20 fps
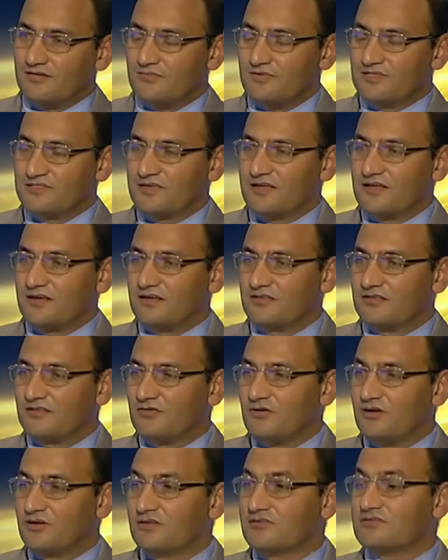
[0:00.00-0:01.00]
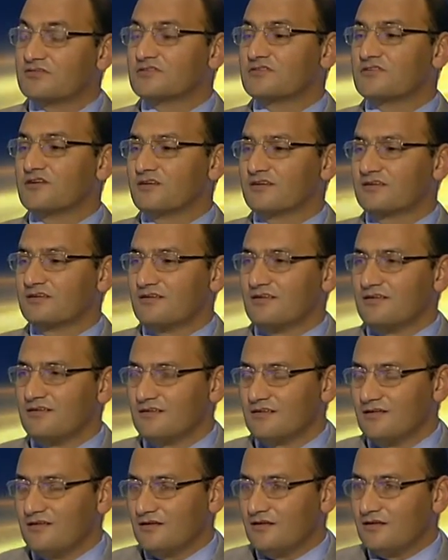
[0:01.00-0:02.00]
مزارع الدواجن الصغيرة
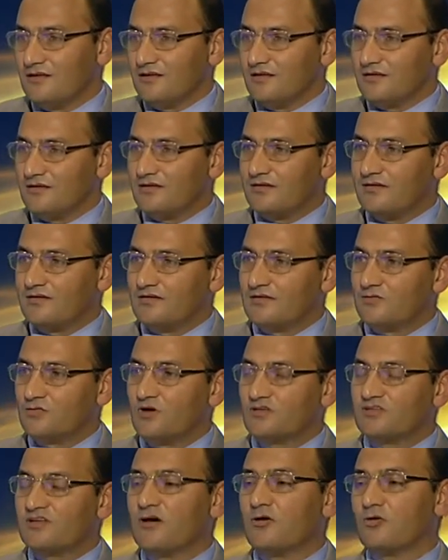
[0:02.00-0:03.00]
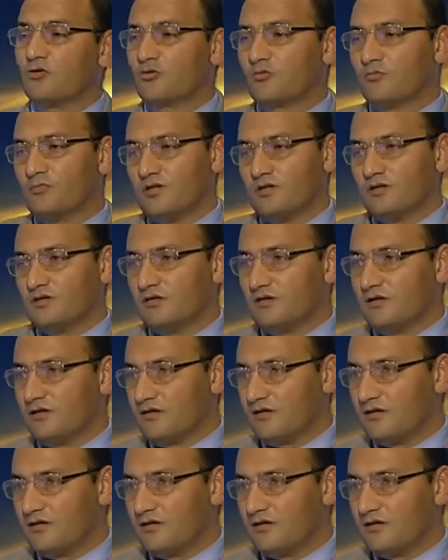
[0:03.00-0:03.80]
آه، وتخرج من